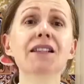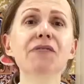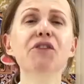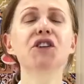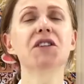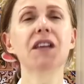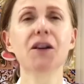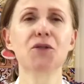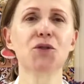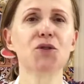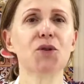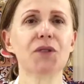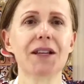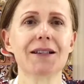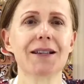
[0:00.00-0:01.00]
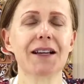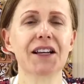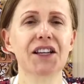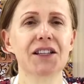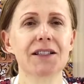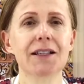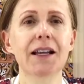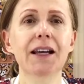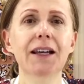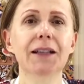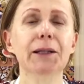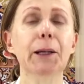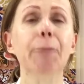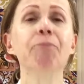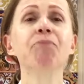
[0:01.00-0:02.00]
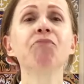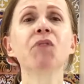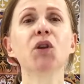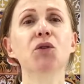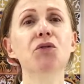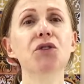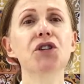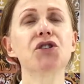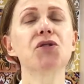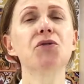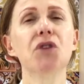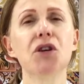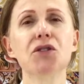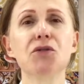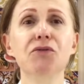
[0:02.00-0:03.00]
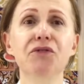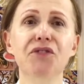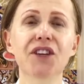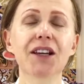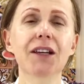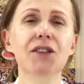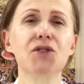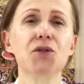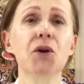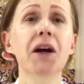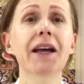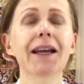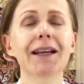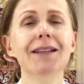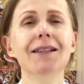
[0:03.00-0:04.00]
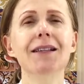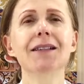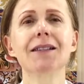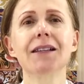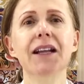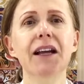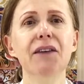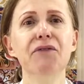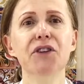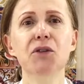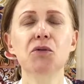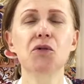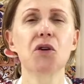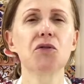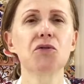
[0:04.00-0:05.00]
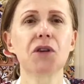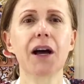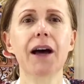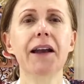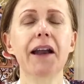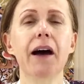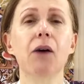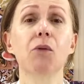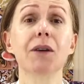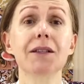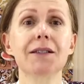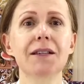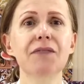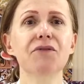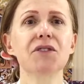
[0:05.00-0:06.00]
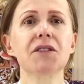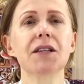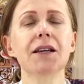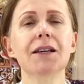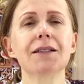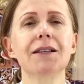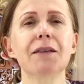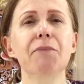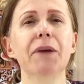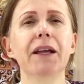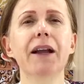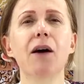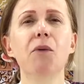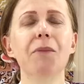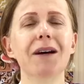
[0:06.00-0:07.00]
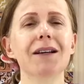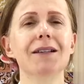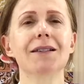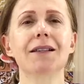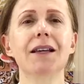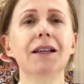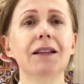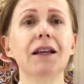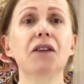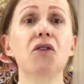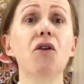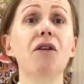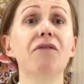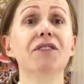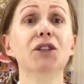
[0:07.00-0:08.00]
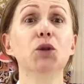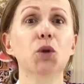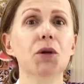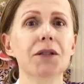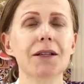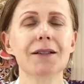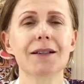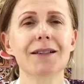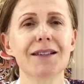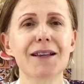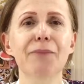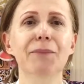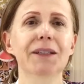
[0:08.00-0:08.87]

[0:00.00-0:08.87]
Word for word: Se você gostou dessa receita, curte o nosso vídeo e se inscreva no nosso canal. Assim você receberá uma receita nova todas as